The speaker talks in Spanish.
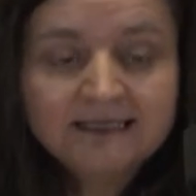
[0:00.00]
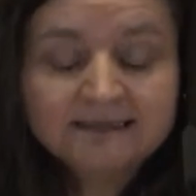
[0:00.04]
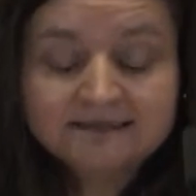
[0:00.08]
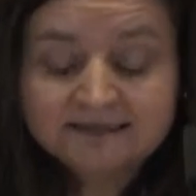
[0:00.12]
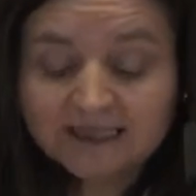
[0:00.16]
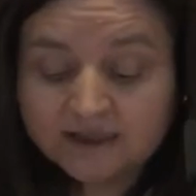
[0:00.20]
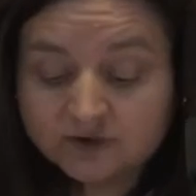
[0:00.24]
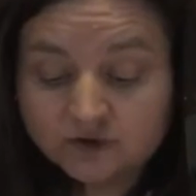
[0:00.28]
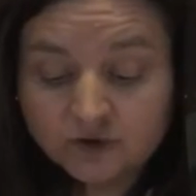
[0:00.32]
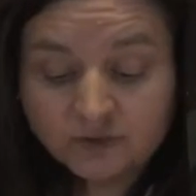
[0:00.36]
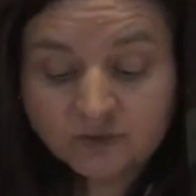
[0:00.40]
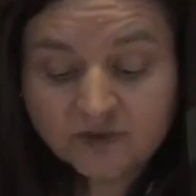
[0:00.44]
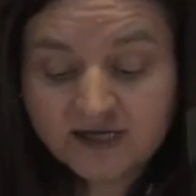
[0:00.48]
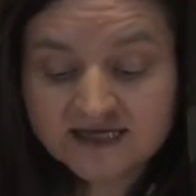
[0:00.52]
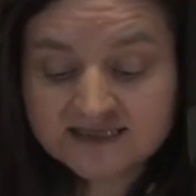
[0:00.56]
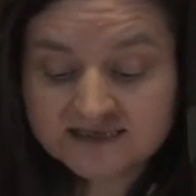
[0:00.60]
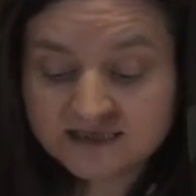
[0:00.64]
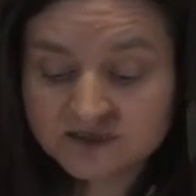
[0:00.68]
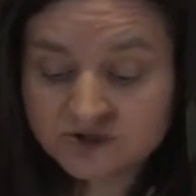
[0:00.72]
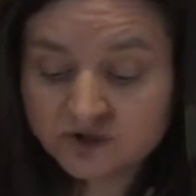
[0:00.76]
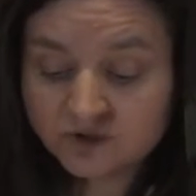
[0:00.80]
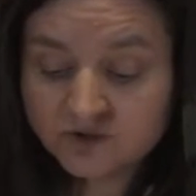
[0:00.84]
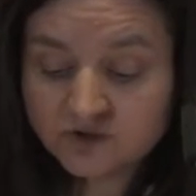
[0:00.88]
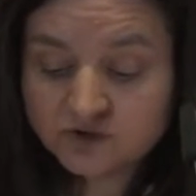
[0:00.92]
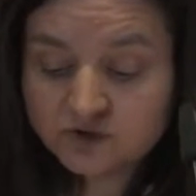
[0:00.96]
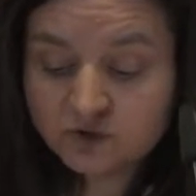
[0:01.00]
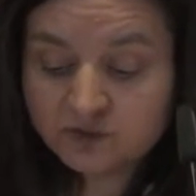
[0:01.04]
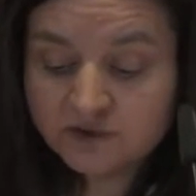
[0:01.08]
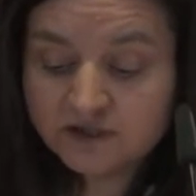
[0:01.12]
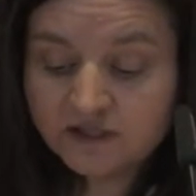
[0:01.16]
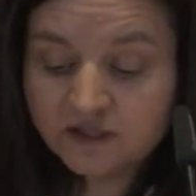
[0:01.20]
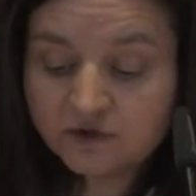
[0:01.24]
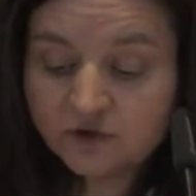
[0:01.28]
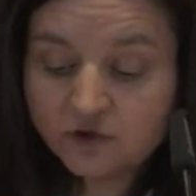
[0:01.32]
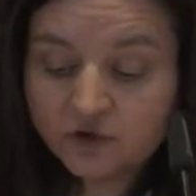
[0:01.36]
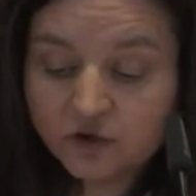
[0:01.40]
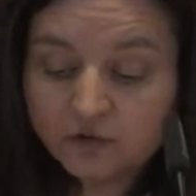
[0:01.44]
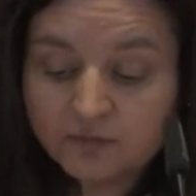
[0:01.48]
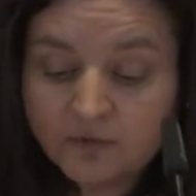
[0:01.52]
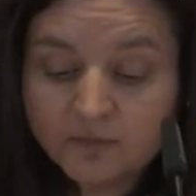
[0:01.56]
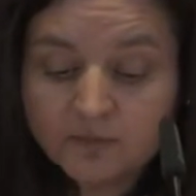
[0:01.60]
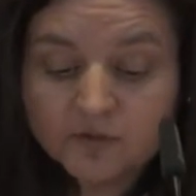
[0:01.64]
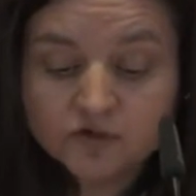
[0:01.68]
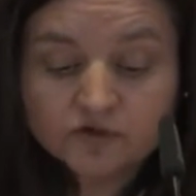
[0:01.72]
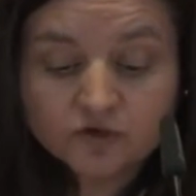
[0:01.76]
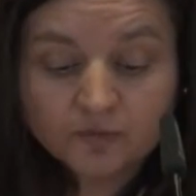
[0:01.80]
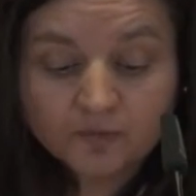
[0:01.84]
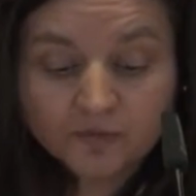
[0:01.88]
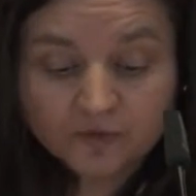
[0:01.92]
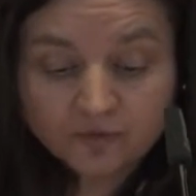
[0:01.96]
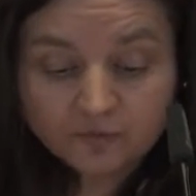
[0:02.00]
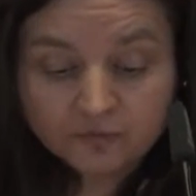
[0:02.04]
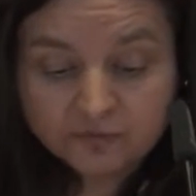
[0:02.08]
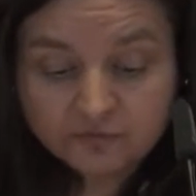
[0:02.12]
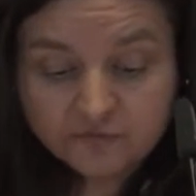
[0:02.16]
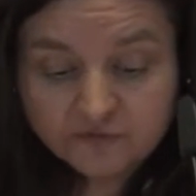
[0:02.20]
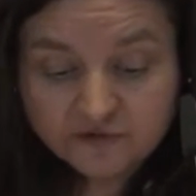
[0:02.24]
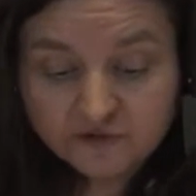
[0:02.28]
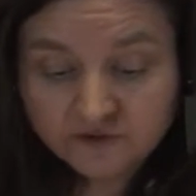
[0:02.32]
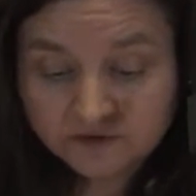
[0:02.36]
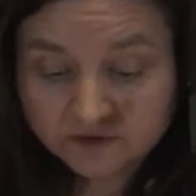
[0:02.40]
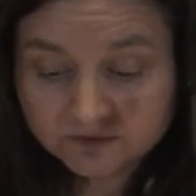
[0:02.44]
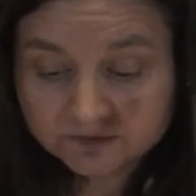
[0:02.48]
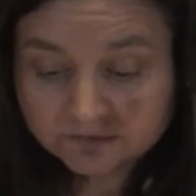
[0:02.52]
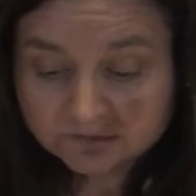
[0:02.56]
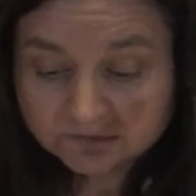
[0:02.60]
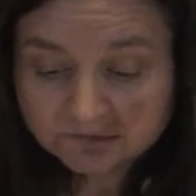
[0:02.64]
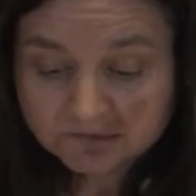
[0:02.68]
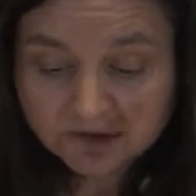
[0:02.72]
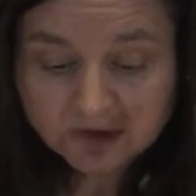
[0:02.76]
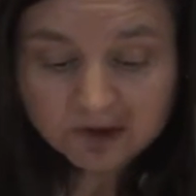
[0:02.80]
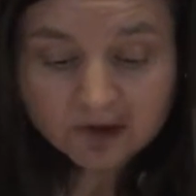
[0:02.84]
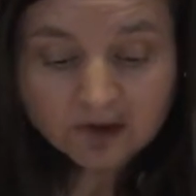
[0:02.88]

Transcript: Tanto por la extensión de su viñedo como por su producción,